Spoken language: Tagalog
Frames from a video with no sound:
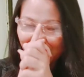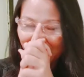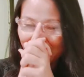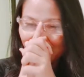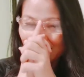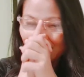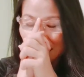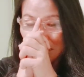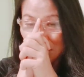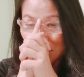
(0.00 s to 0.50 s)

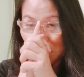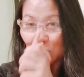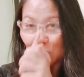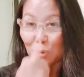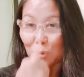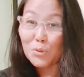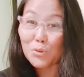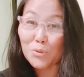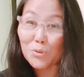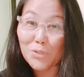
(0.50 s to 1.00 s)
kahit
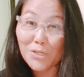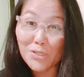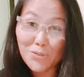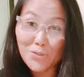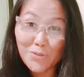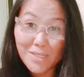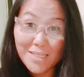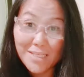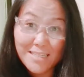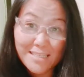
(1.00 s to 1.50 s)
tuyo na
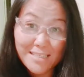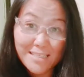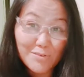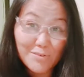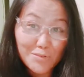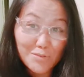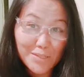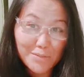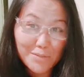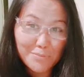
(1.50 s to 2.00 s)
yung
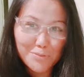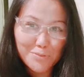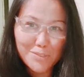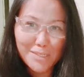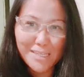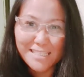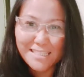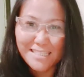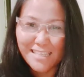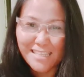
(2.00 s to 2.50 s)
utak mo
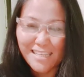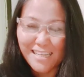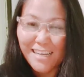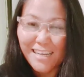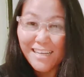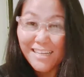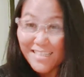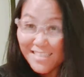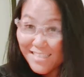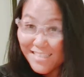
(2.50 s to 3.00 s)
dyan sa,
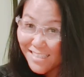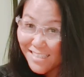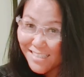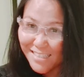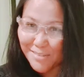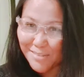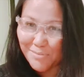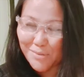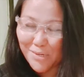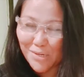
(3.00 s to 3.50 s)
sa
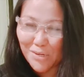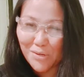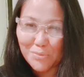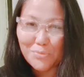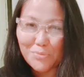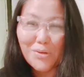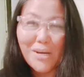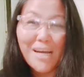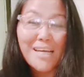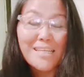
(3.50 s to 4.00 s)
trabaho
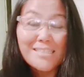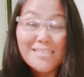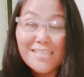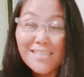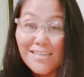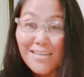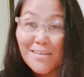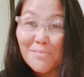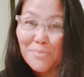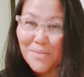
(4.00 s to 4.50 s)
mo, andyan
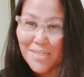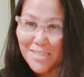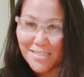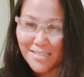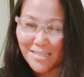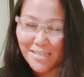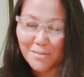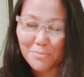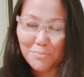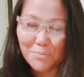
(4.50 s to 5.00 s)
ka pa rin
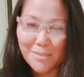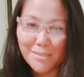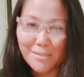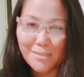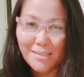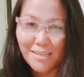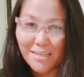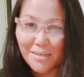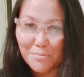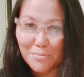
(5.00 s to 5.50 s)
nakapi,
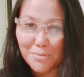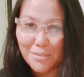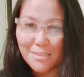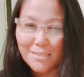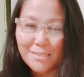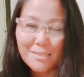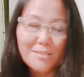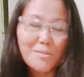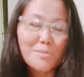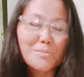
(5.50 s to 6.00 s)

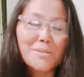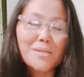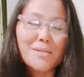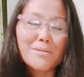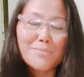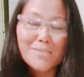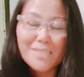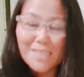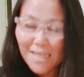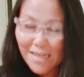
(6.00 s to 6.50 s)
So,
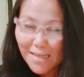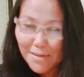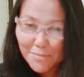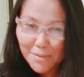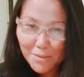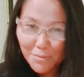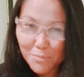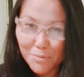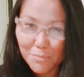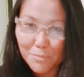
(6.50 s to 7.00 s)
maraming
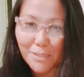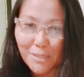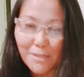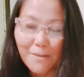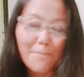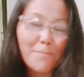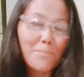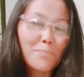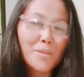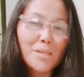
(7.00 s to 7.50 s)
salamat, Bibi.
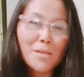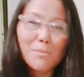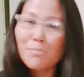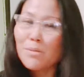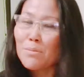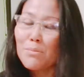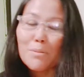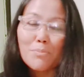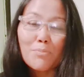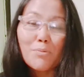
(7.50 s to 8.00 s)

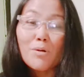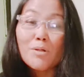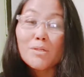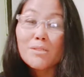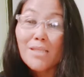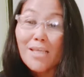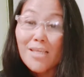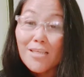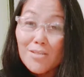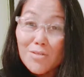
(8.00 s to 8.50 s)
Bibi Paul,
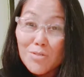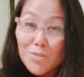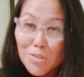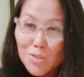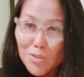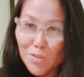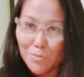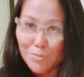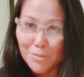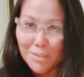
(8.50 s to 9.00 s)
thank you
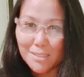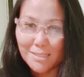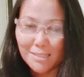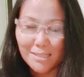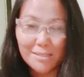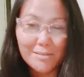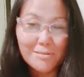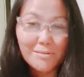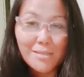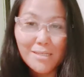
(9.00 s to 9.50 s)
so much sa
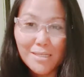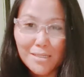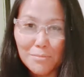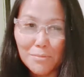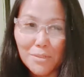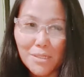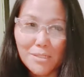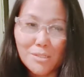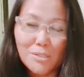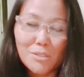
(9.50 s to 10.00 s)
iyo. God
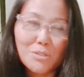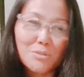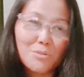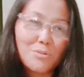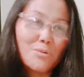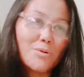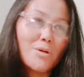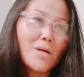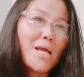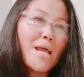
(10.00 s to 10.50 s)
bless
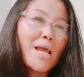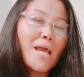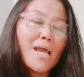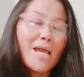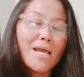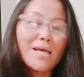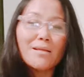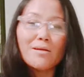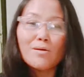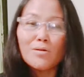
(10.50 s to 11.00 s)
you.
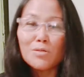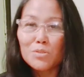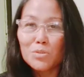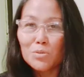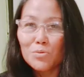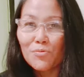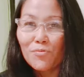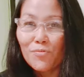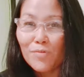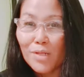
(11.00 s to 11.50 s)
And
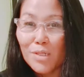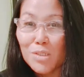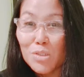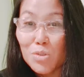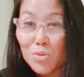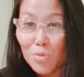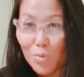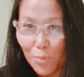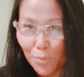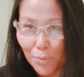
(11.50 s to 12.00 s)
also, Phil
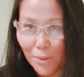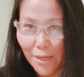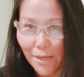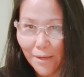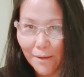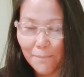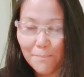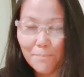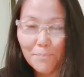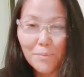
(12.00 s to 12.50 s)

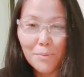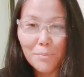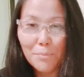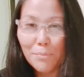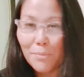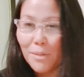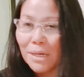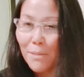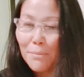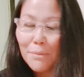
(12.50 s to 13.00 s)
Sobla.
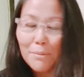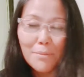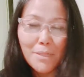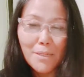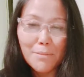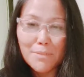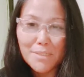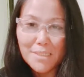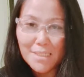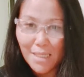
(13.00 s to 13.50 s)
Maraming
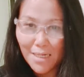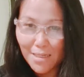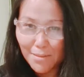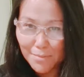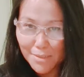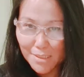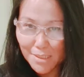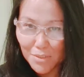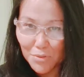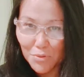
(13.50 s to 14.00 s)
maraming salamat
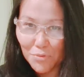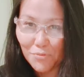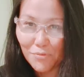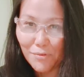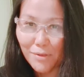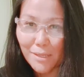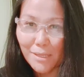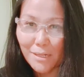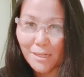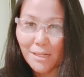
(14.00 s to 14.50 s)
sa iyo,
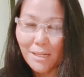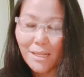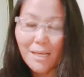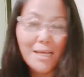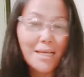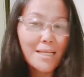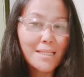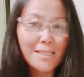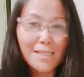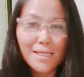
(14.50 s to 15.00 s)
Phil.
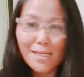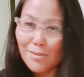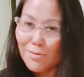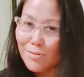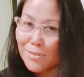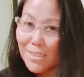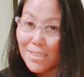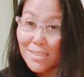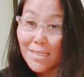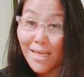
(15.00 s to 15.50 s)
Dahil
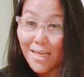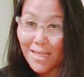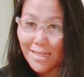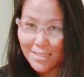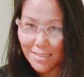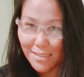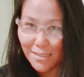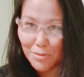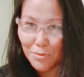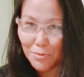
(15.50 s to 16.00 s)
kung hindi dahil
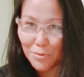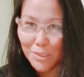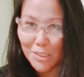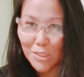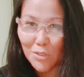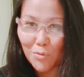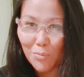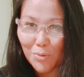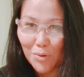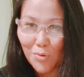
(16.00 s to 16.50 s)
sa iyo, hindi
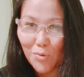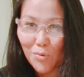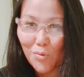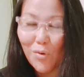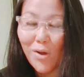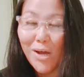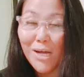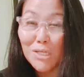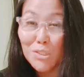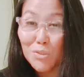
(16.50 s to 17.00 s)
ko
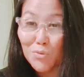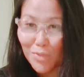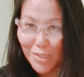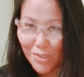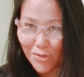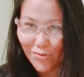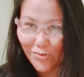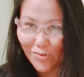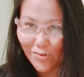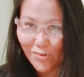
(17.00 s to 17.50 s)
makukuha ang
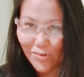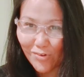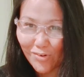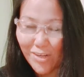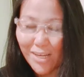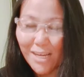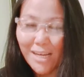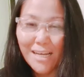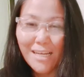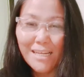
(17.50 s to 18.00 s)
sweldo ko.
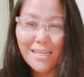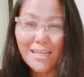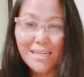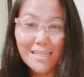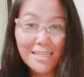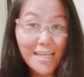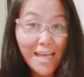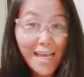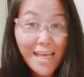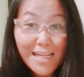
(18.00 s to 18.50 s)
Nang
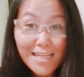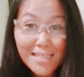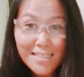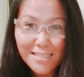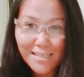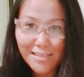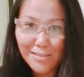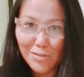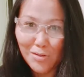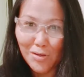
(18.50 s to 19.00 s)
dahil
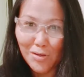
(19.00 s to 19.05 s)
sa iyo,